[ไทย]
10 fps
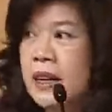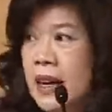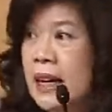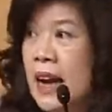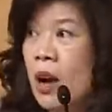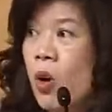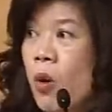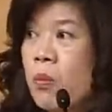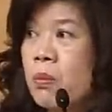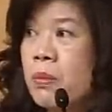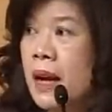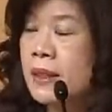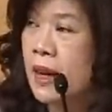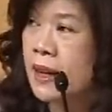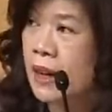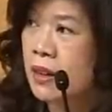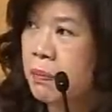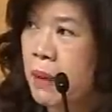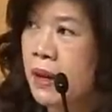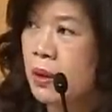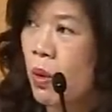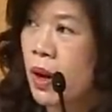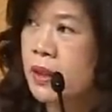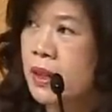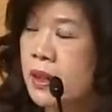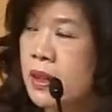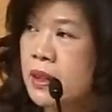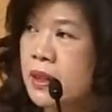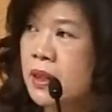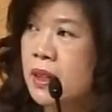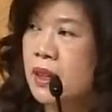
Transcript: กรกฎาคมหลังจากนั้นก็เป็นควอเตอร์ก็คือ